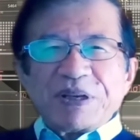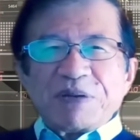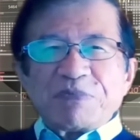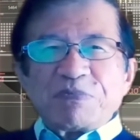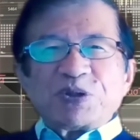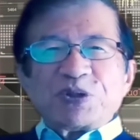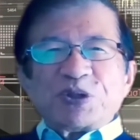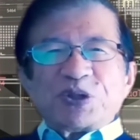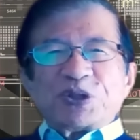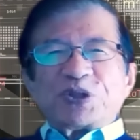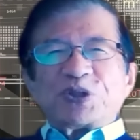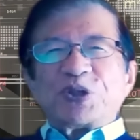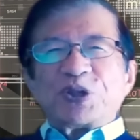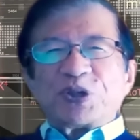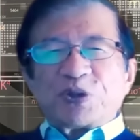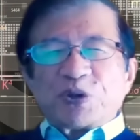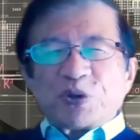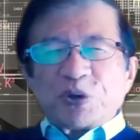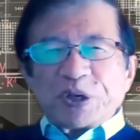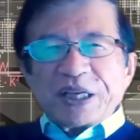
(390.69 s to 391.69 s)
ものすごい
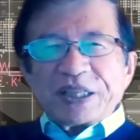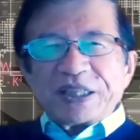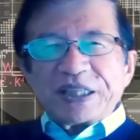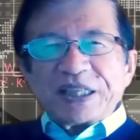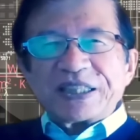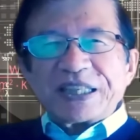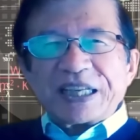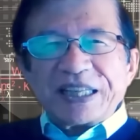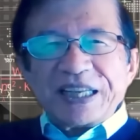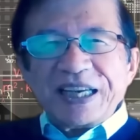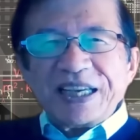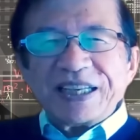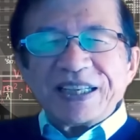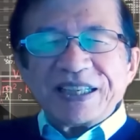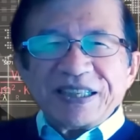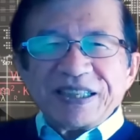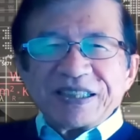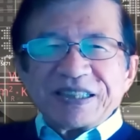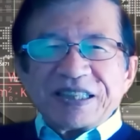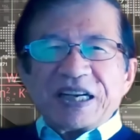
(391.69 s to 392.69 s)
攻撃でしたね。
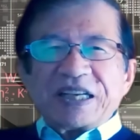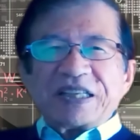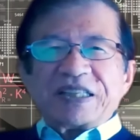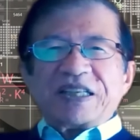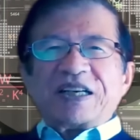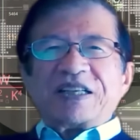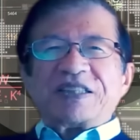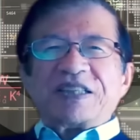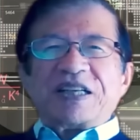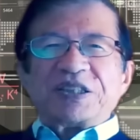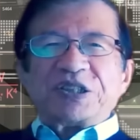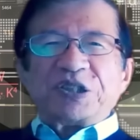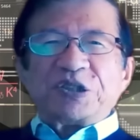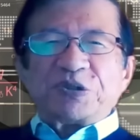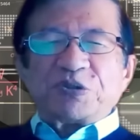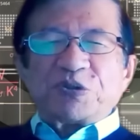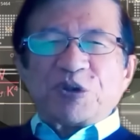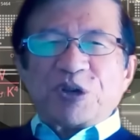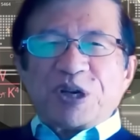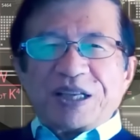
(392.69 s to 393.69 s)
武田は何言
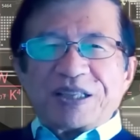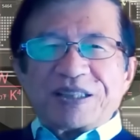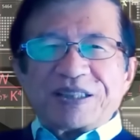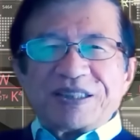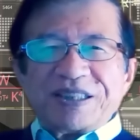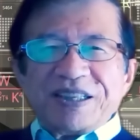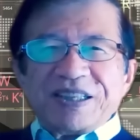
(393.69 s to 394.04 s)
うのか。